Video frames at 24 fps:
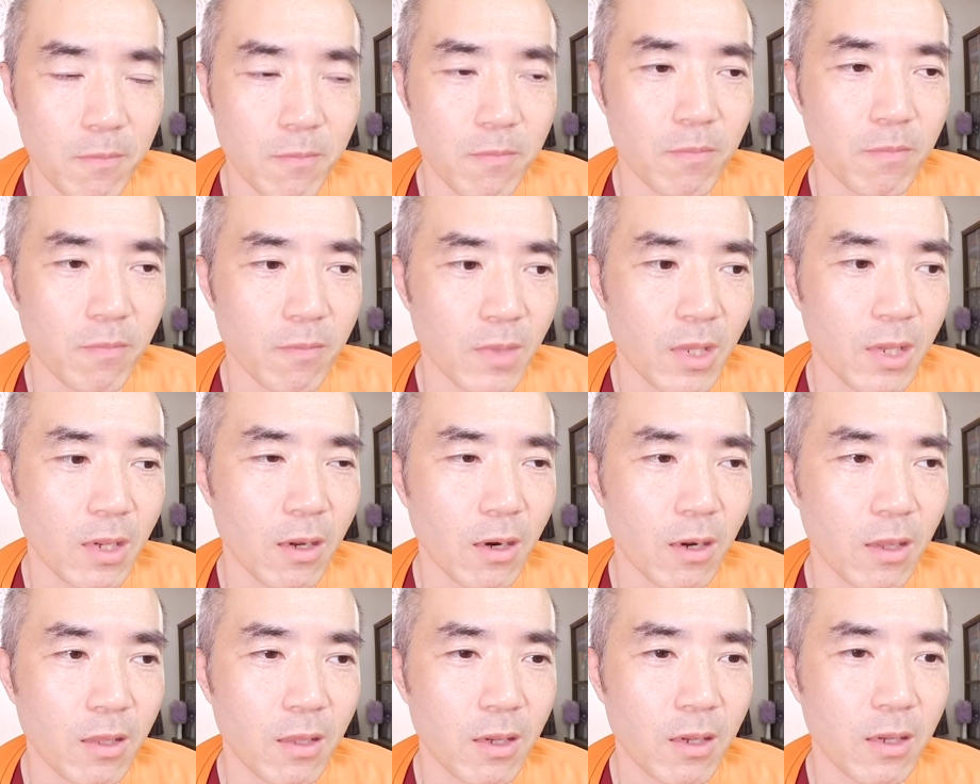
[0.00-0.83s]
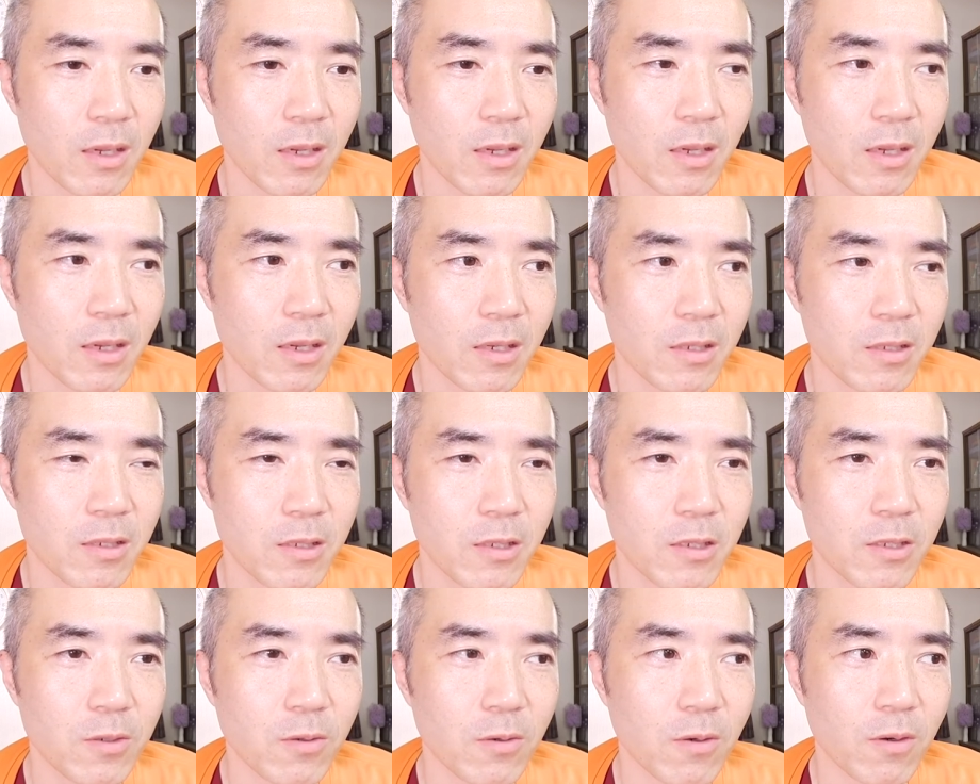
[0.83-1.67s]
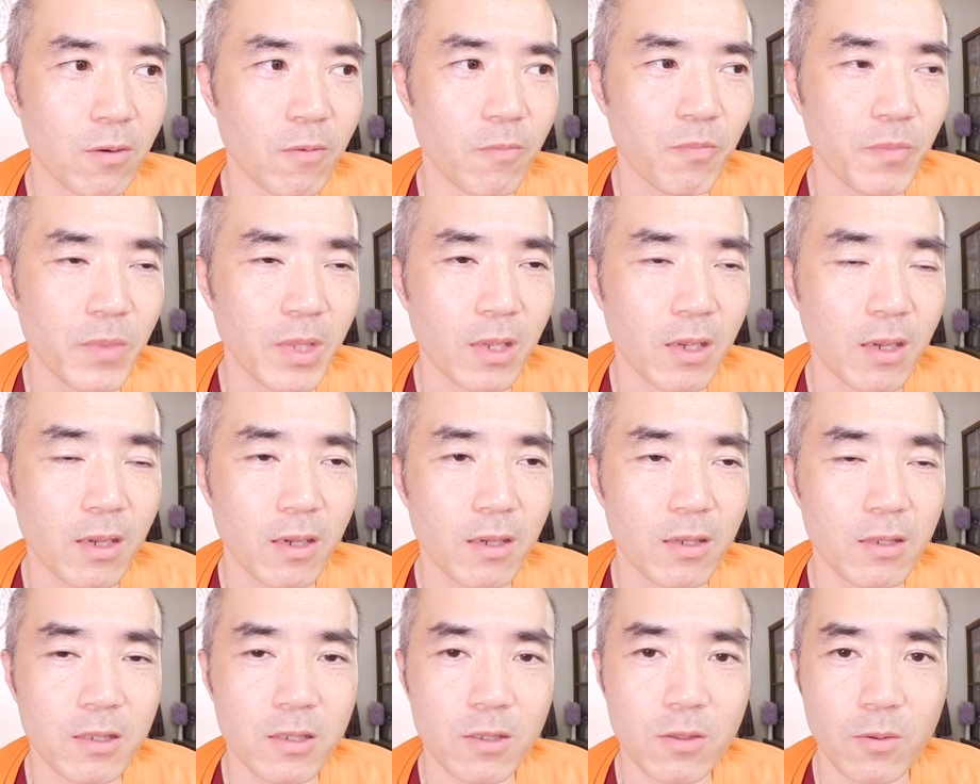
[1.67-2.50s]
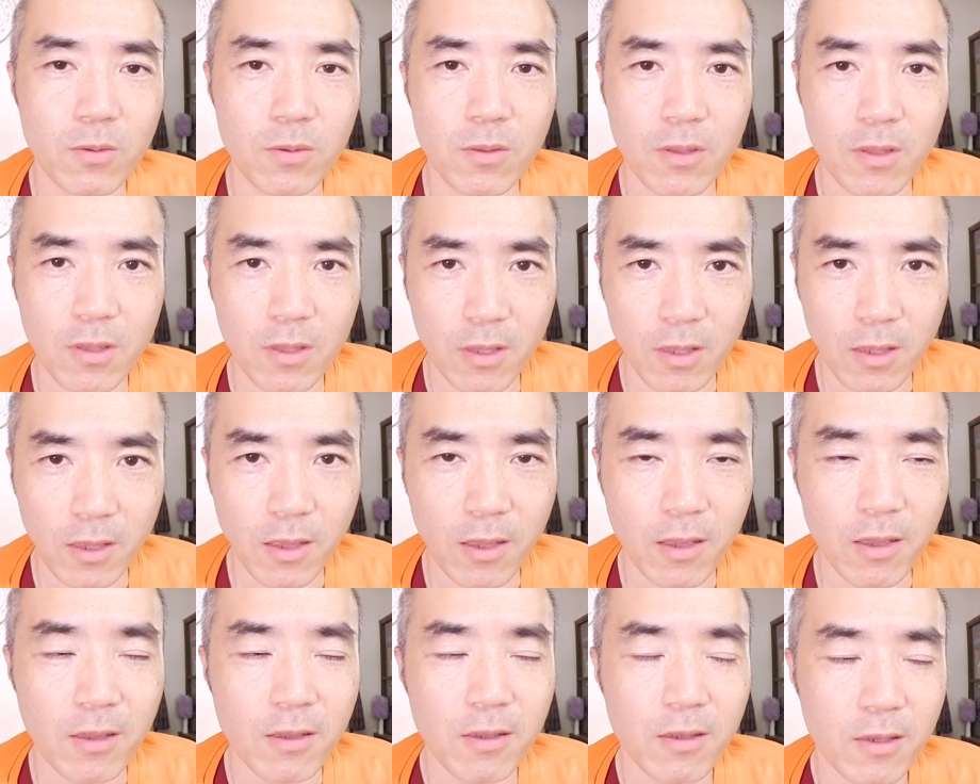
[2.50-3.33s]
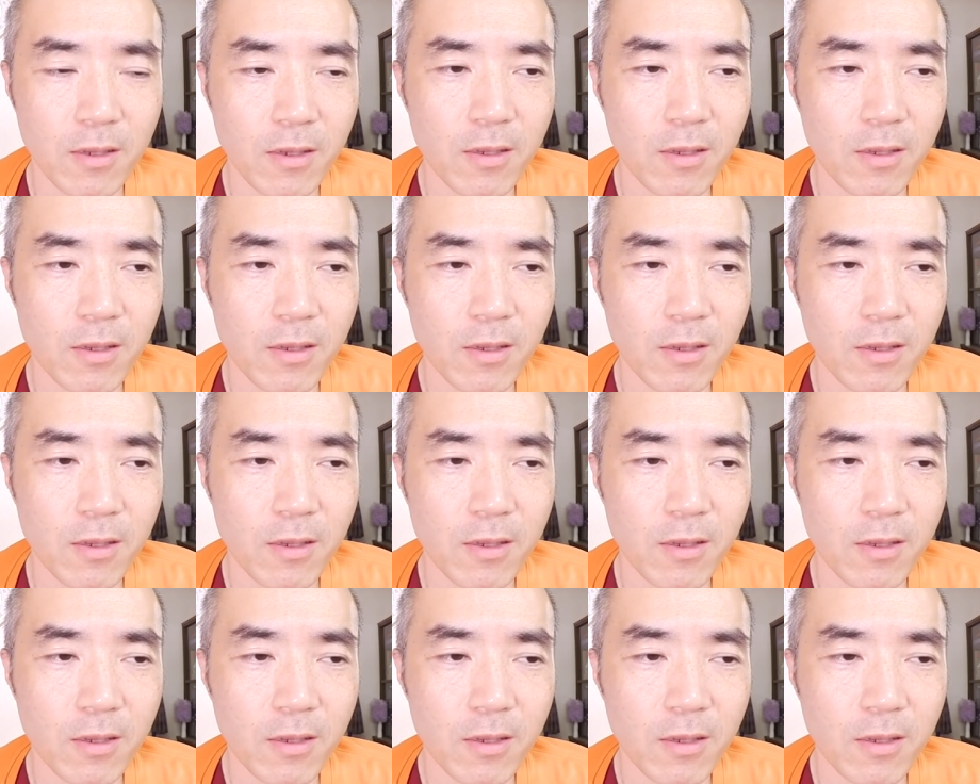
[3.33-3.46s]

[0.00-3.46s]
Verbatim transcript: うん、体が死を感じ取って